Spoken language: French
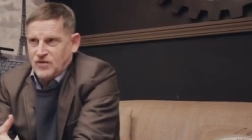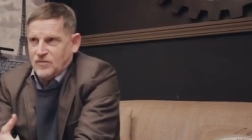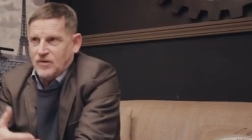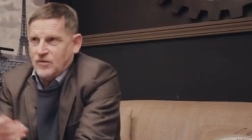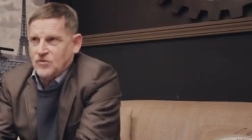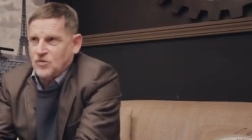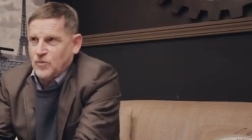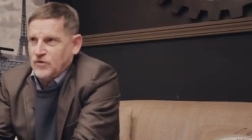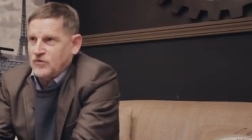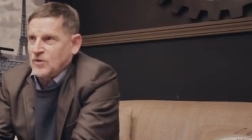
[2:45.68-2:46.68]
vraiment une
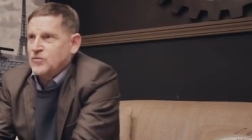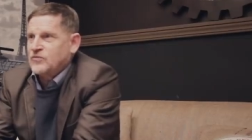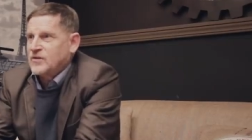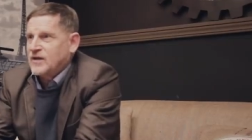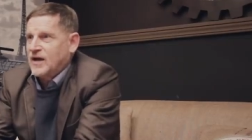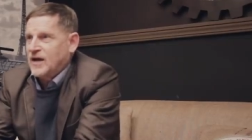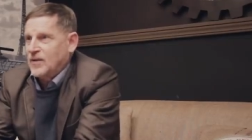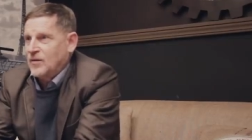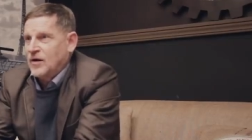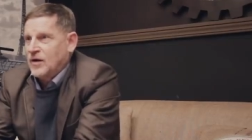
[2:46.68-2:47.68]
occupation
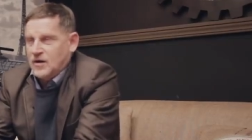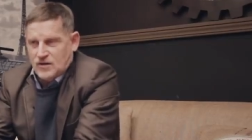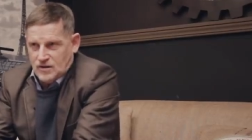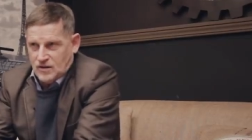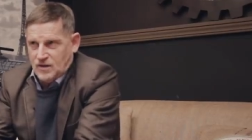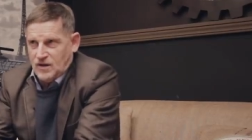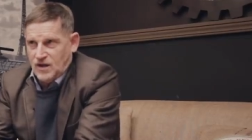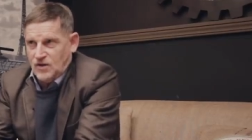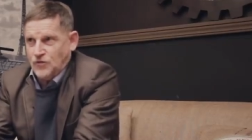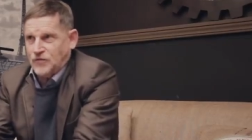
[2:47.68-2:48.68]
épouvantable. Donc la jeune fille,
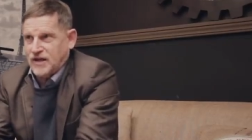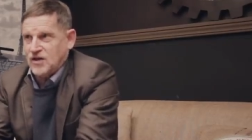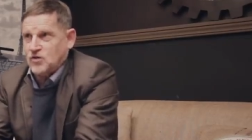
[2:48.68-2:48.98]
la jeune fille